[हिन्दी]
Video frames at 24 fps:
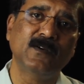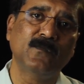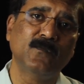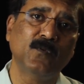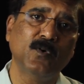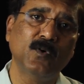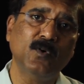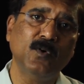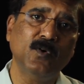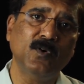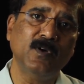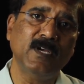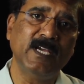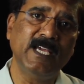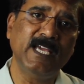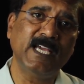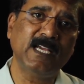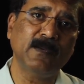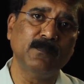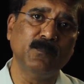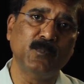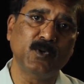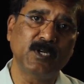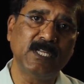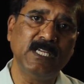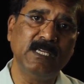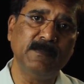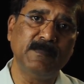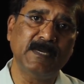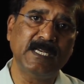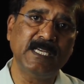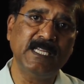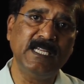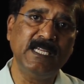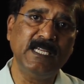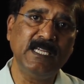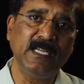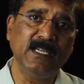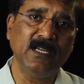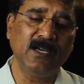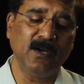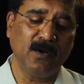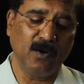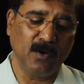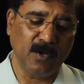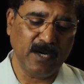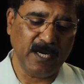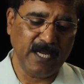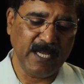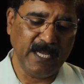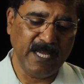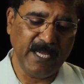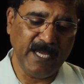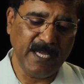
वो एक मुर्गी बनी और